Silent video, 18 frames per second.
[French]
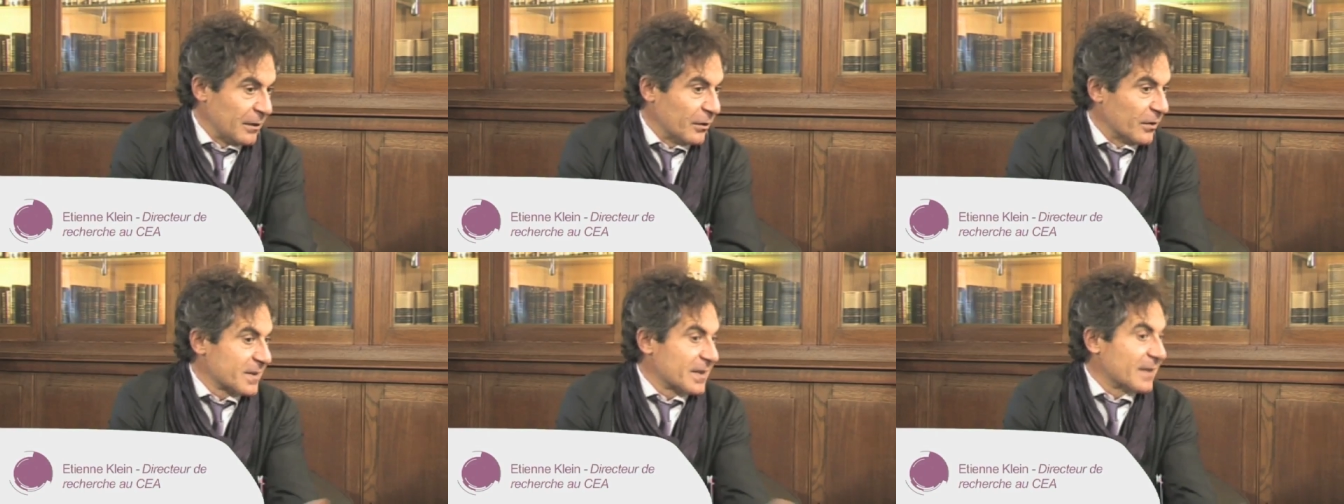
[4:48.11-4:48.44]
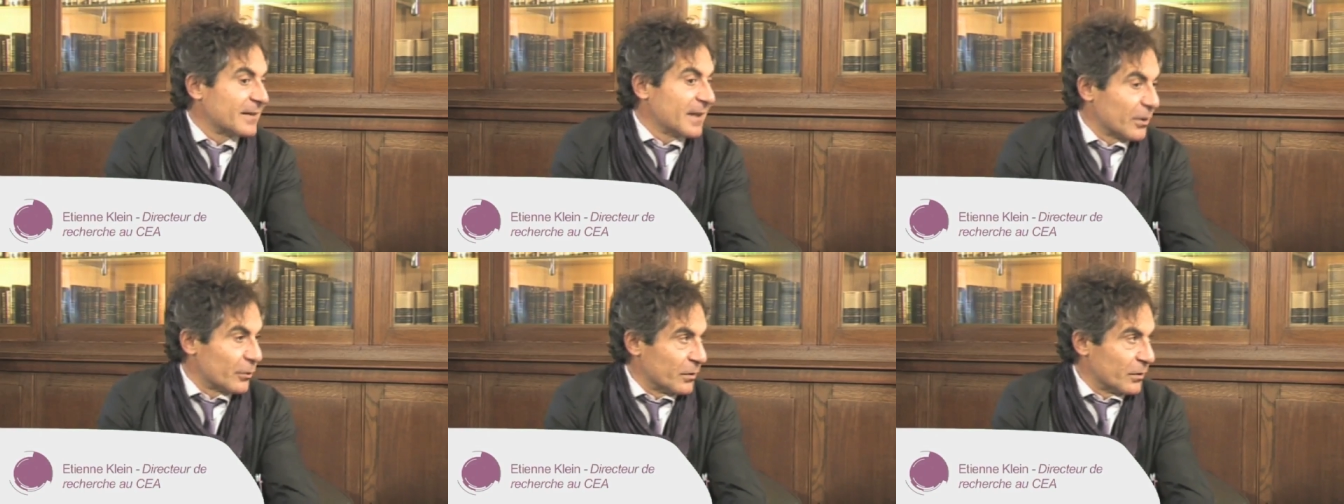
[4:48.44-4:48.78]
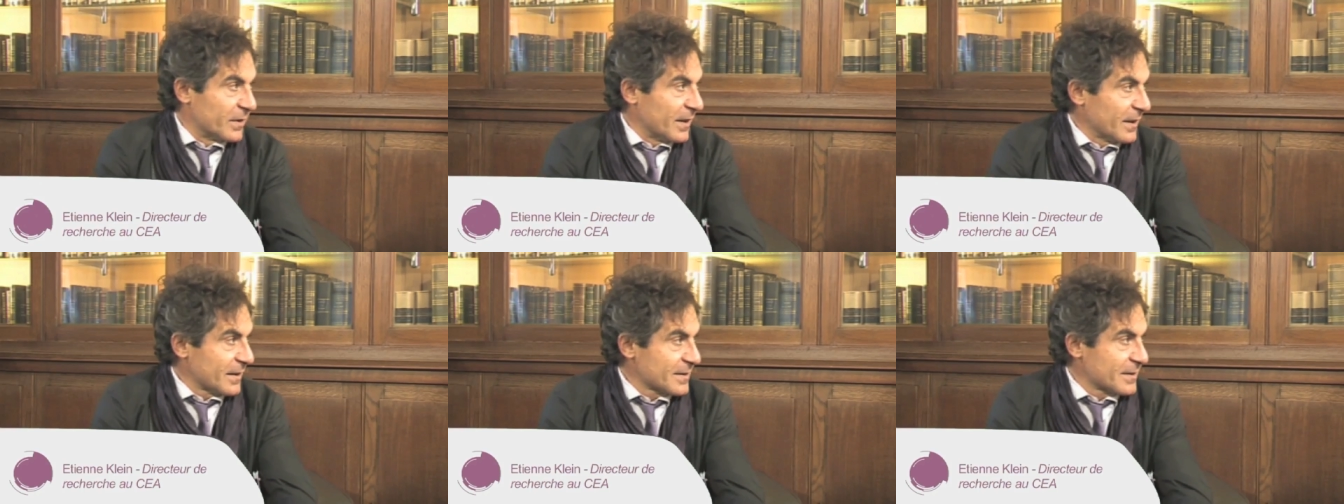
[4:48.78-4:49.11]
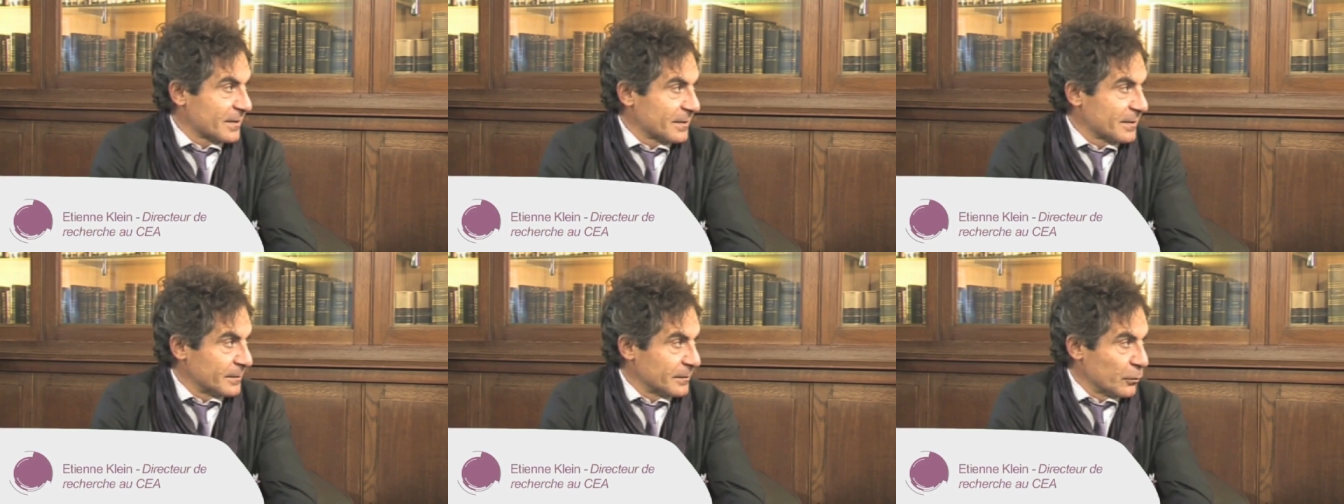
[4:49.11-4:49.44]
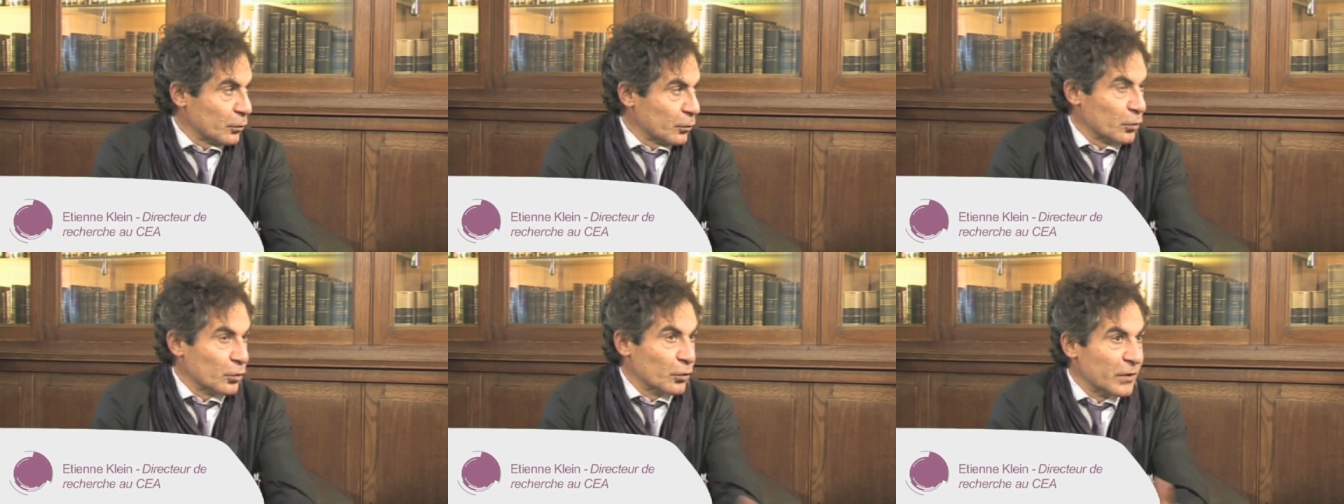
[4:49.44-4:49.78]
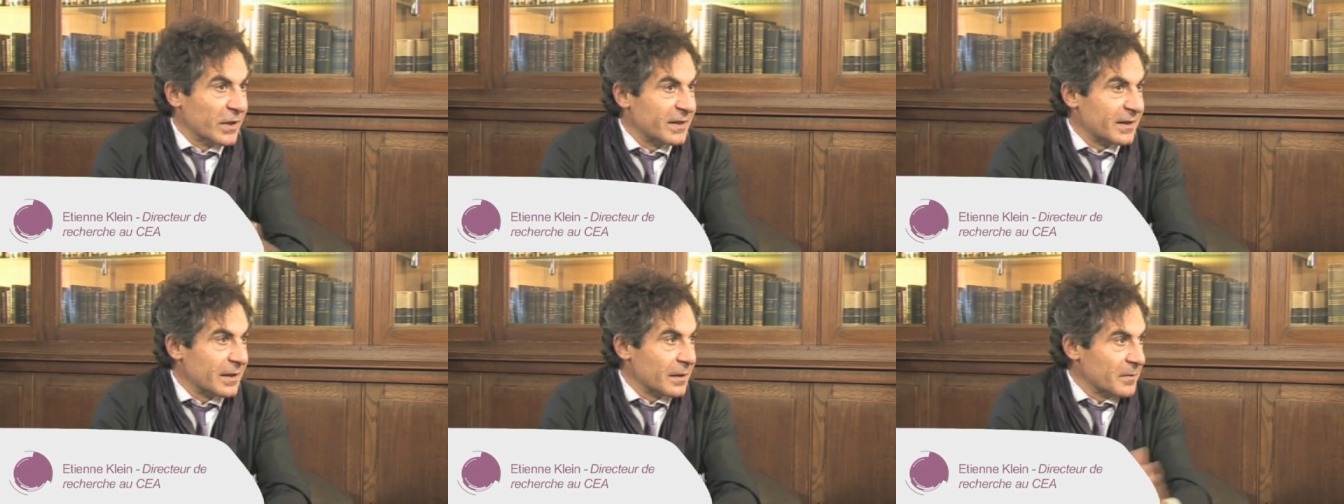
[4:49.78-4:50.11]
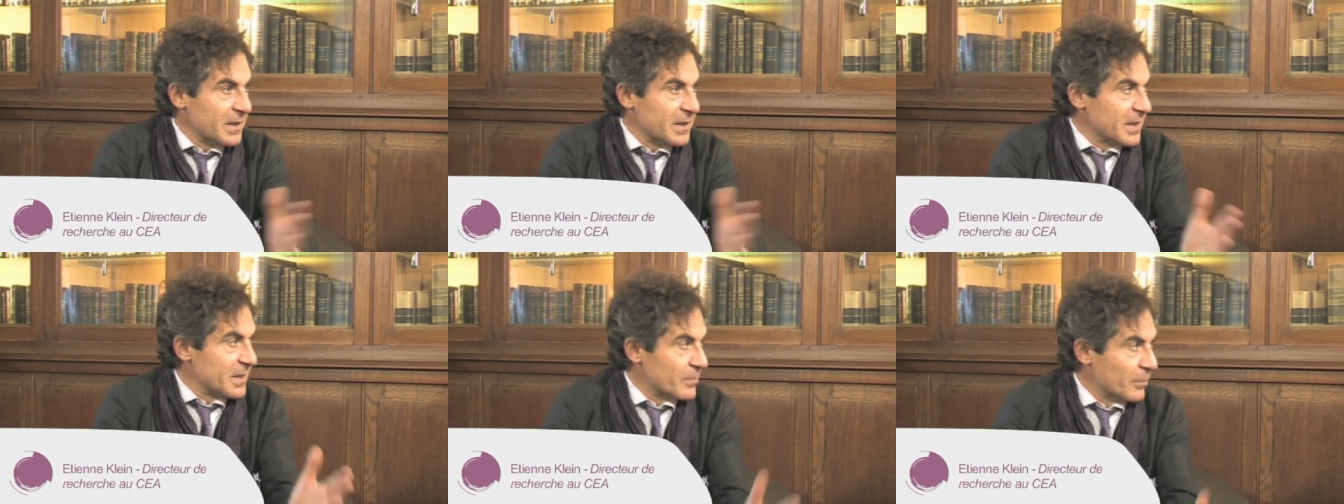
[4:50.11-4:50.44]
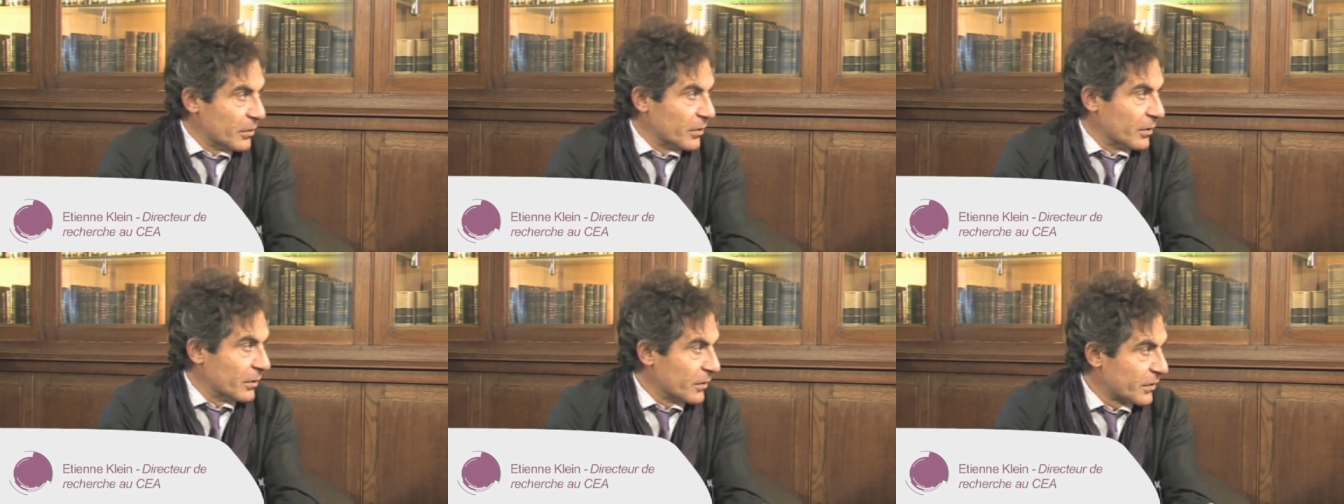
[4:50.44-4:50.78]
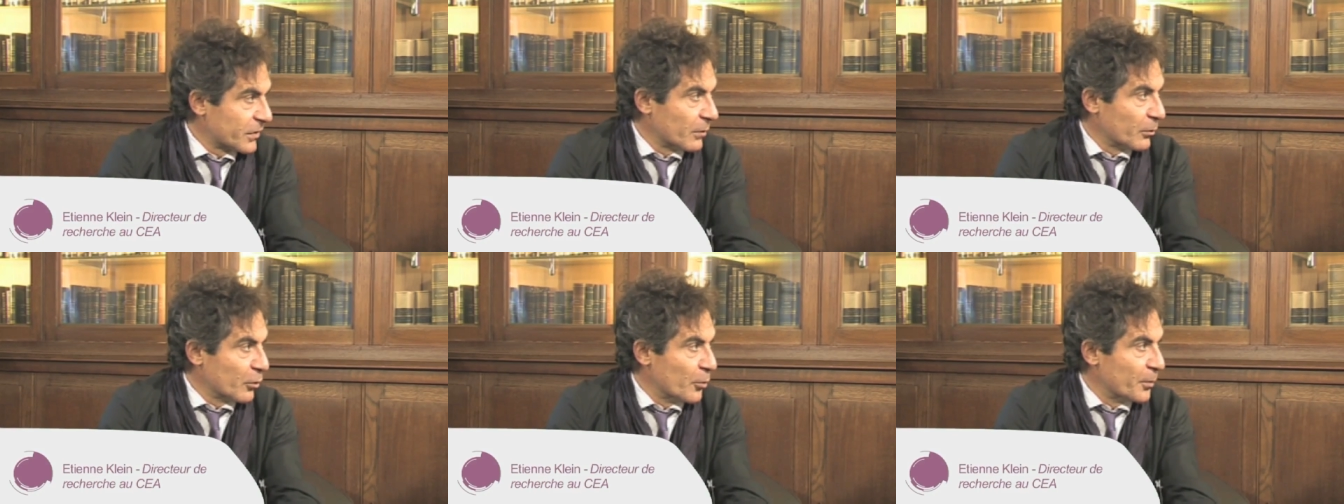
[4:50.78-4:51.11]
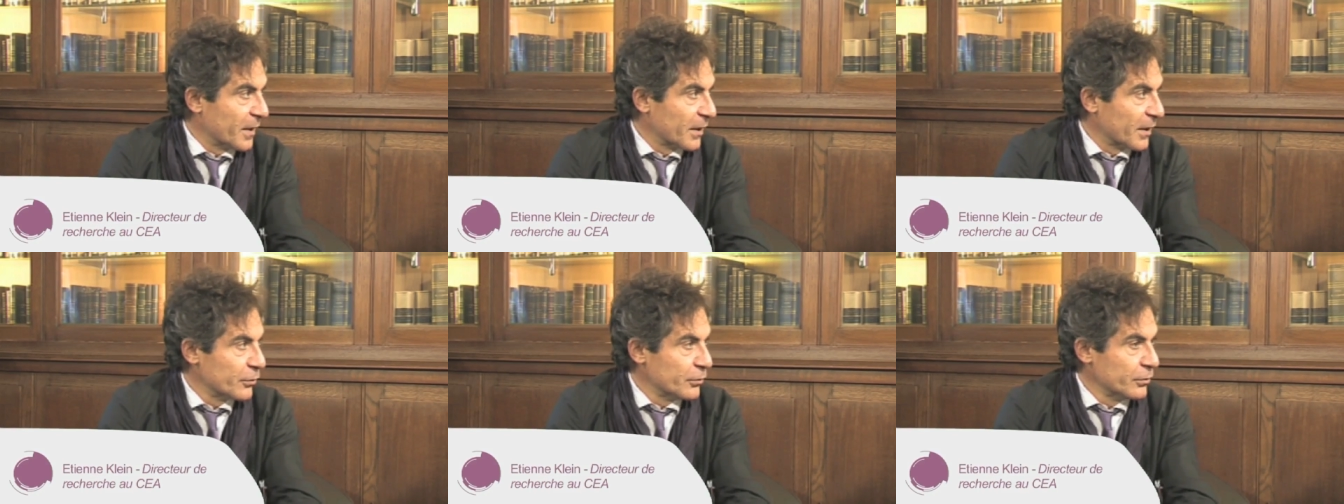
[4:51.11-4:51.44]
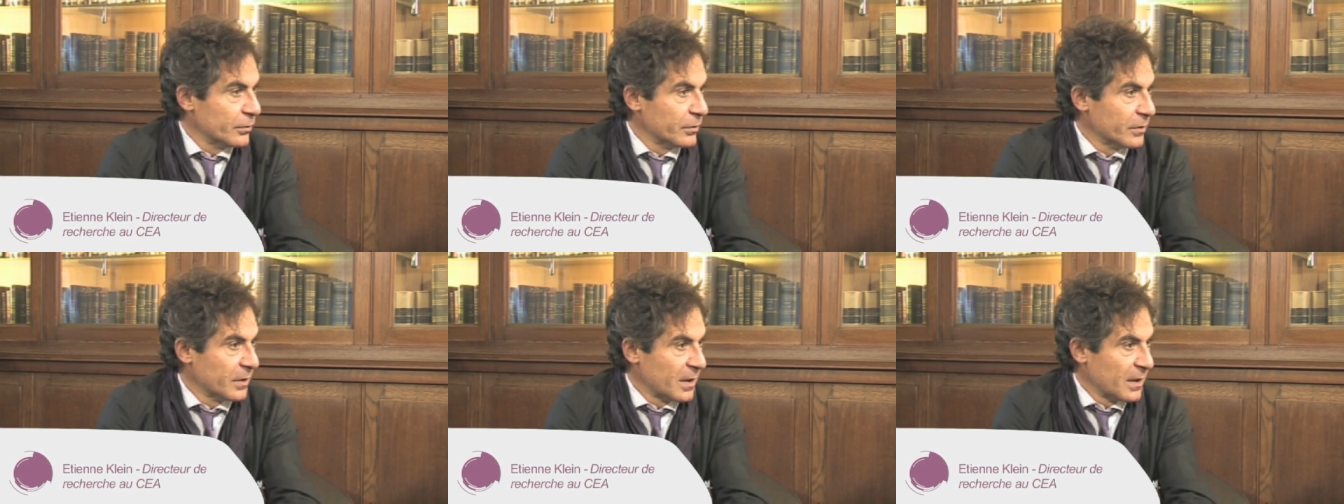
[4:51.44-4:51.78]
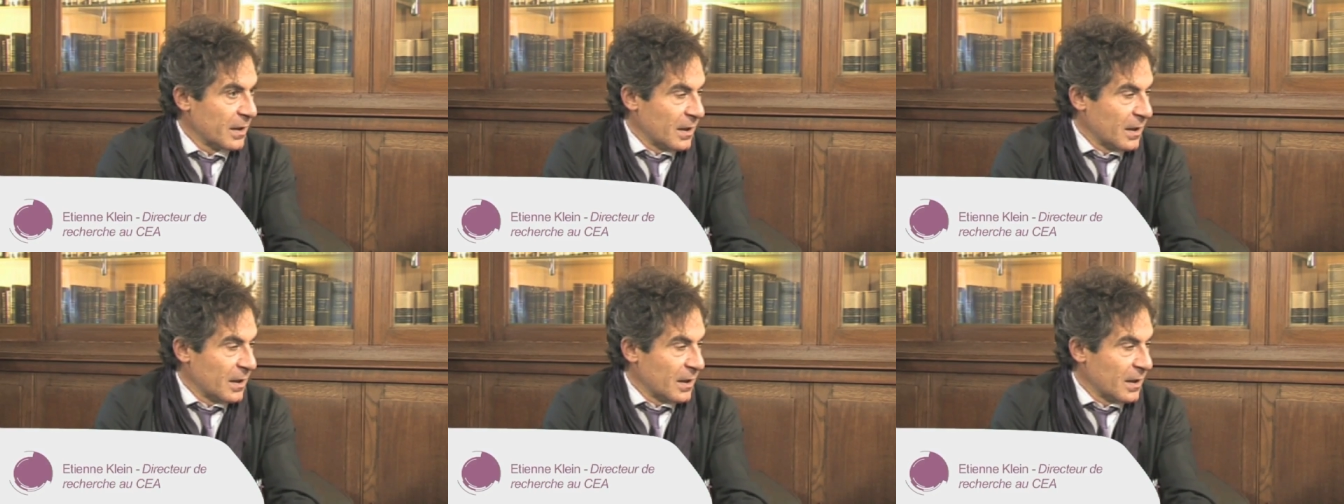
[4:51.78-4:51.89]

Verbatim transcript: Et dans un tel contexte, où le déterminisme semble perdu,